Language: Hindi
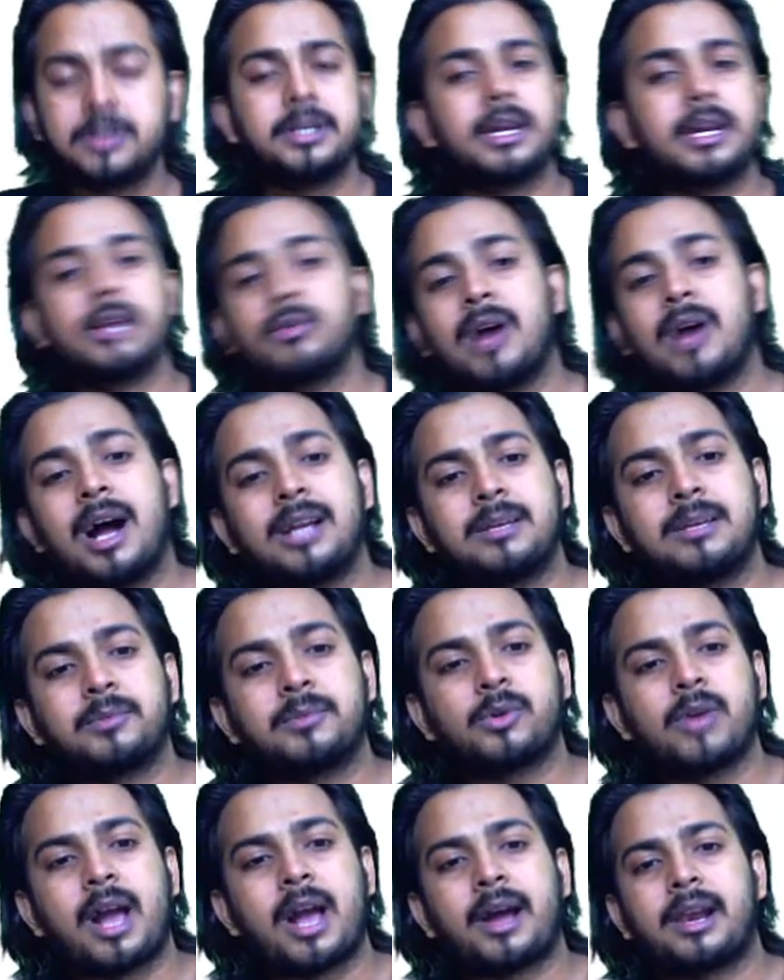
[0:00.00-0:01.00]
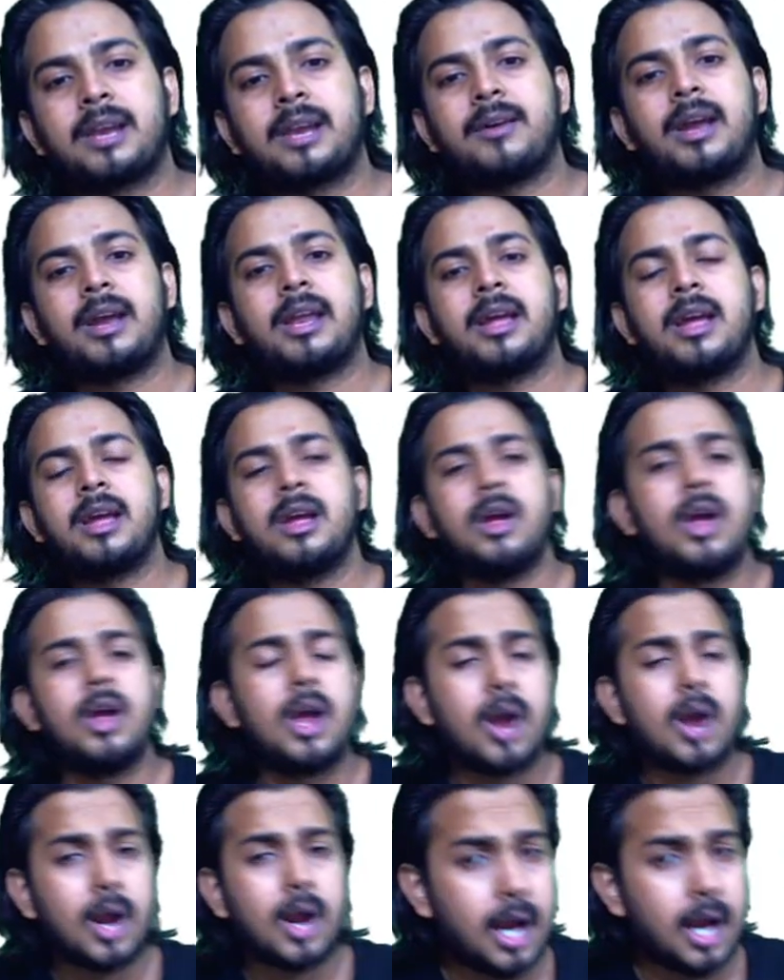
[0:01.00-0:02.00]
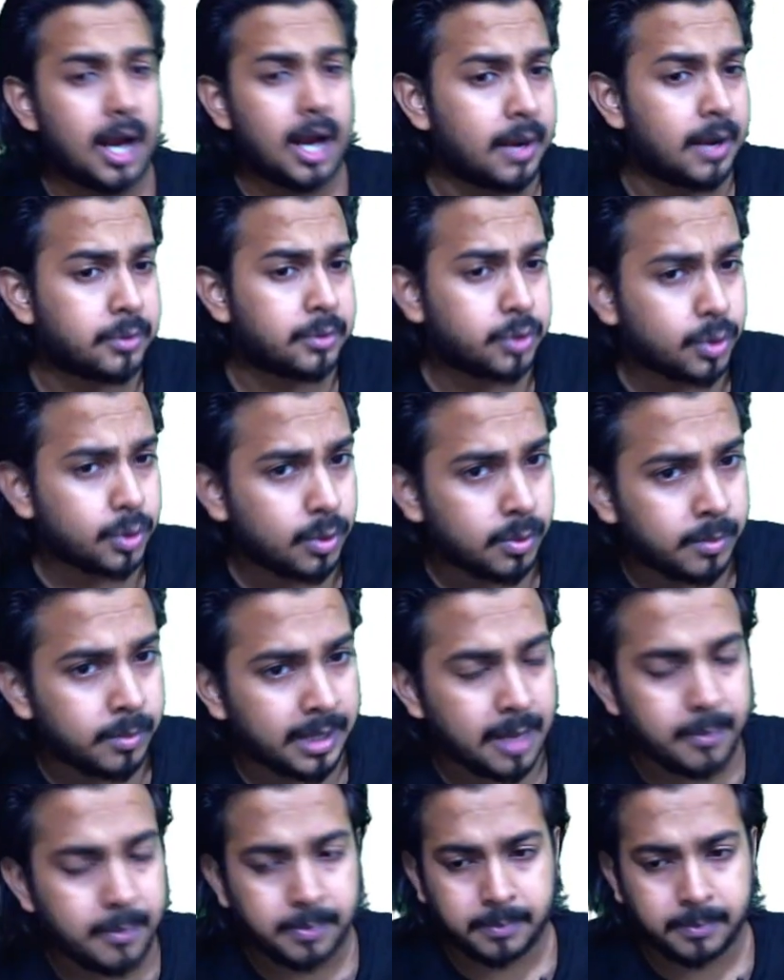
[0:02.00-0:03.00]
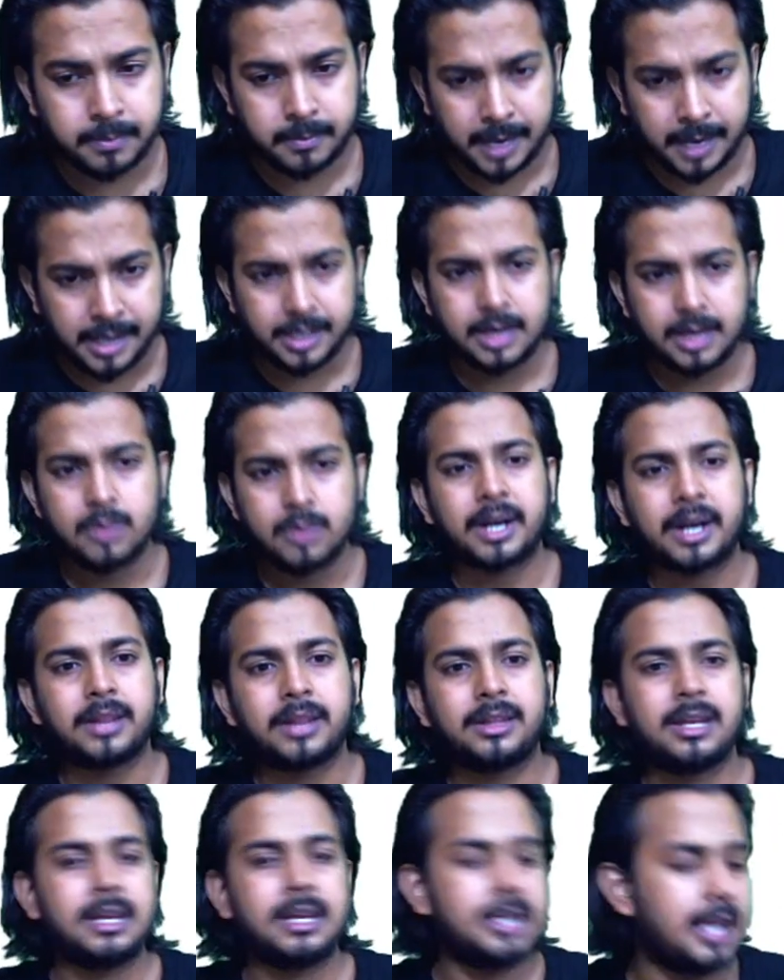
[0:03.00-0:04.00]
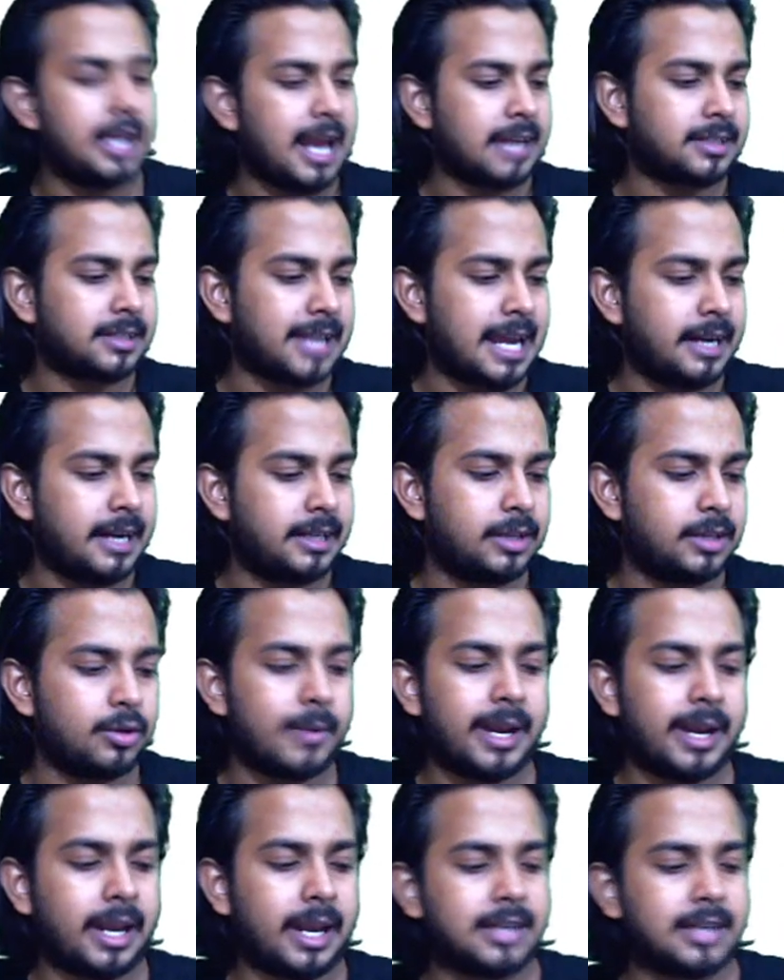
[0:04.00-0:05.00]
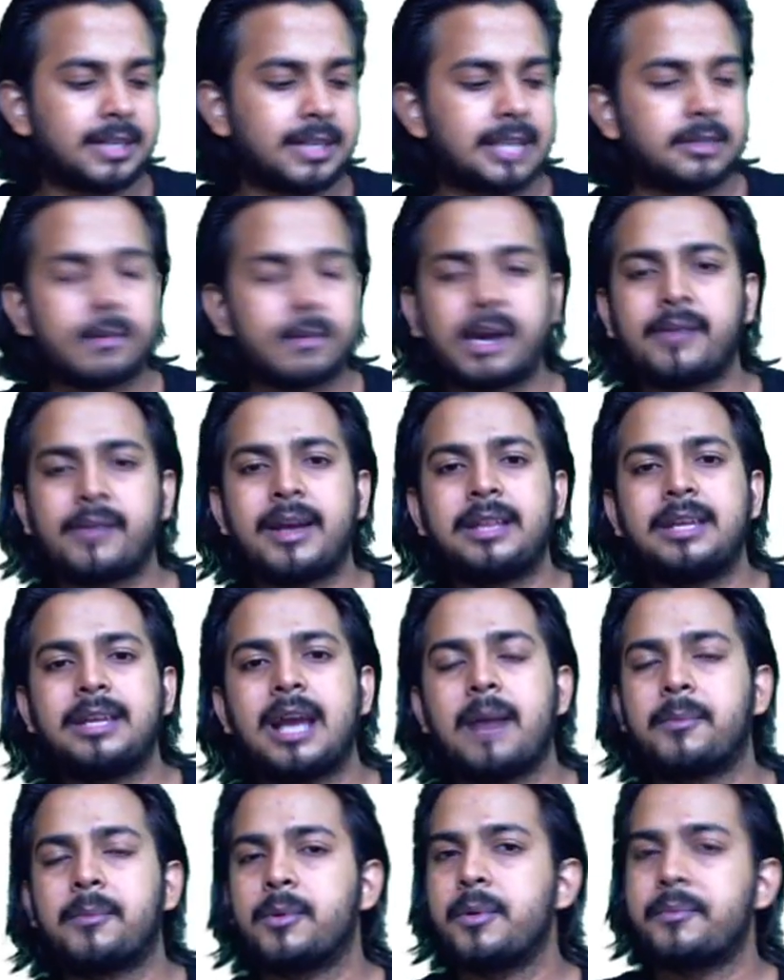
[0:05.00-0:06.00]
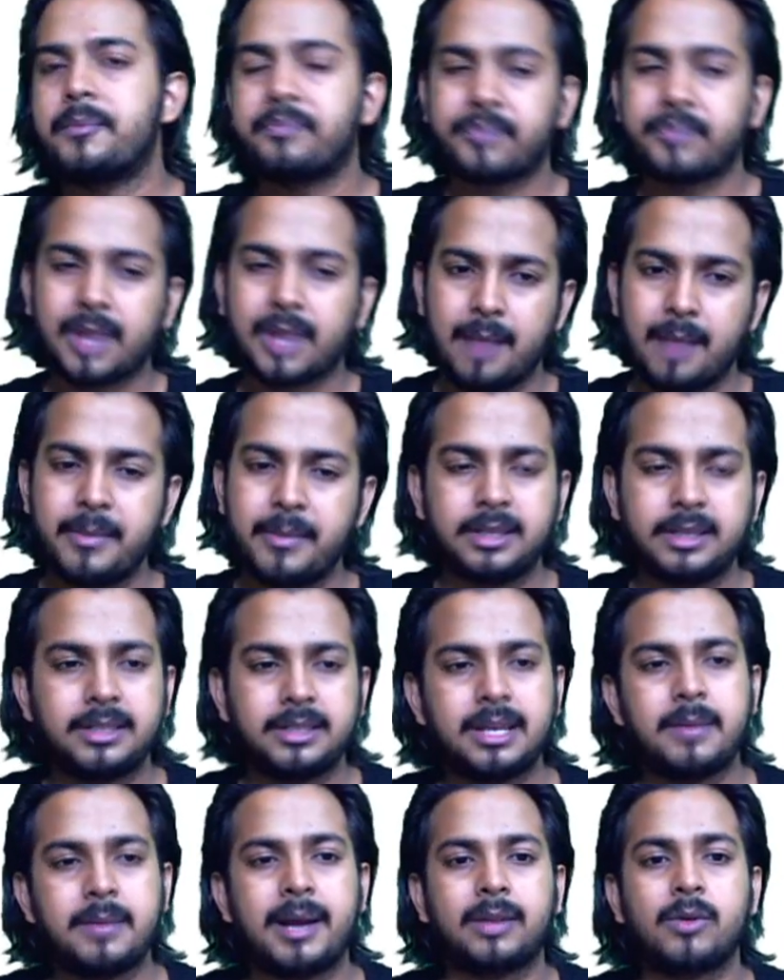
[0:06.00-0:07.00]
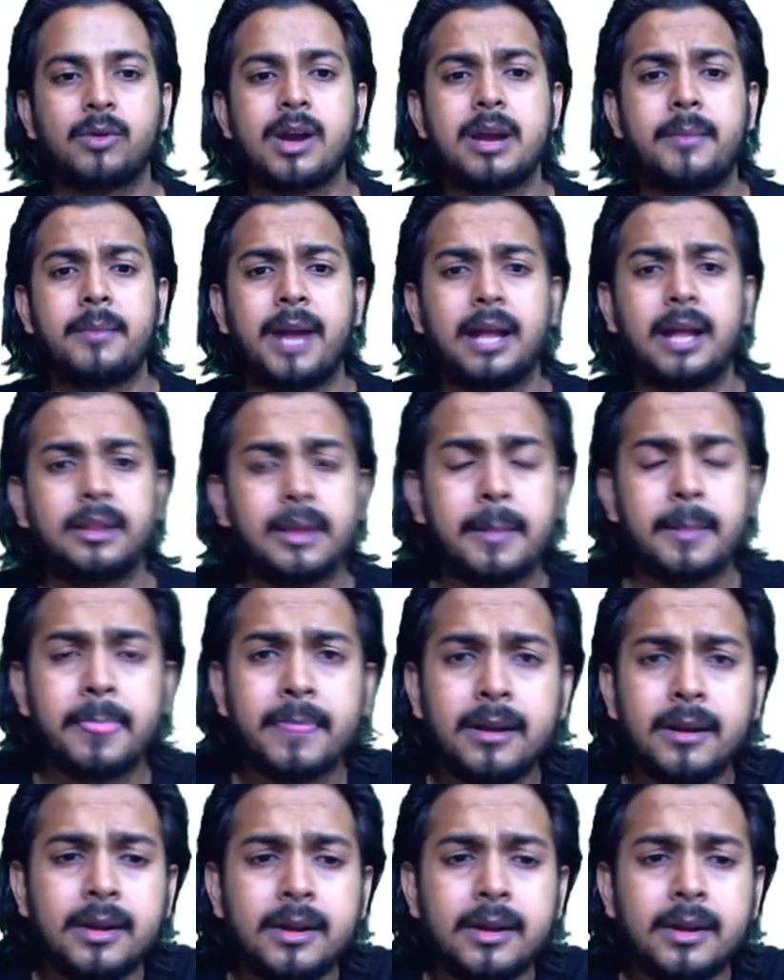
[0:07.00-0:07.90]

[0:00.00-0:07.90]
ठीक है तो आज हम इसको क्या करने वाले हैं शुरू मतलब कंटिन्यू करते हैं ये लास्ट लाइट थी जो मैंने लास्ट क्लास में करवाई थी आपको हम इसी से ही बात को आगे बढ़ाते हैं